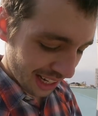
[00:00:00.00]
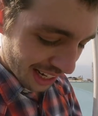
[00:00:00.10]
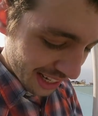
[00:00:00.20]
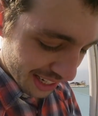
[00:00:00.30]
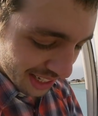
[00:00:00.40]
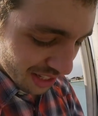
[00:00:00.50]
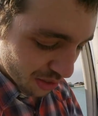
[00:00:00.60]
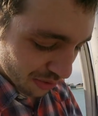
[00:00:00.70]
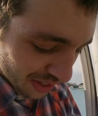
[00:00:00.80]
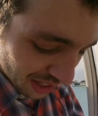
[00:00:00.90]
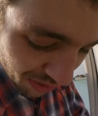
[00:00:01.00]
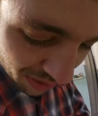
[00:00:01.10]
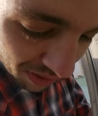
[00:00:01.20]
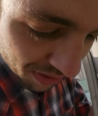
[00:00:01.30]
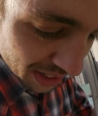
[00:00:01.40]
leider nicht so viel
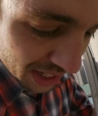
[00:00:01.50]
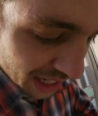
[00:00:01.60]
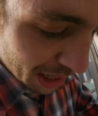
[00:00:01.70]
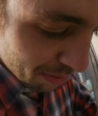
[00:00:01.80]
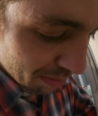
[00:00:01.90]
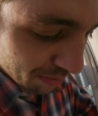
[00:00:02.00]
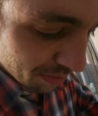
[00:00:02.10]
von Vietnam,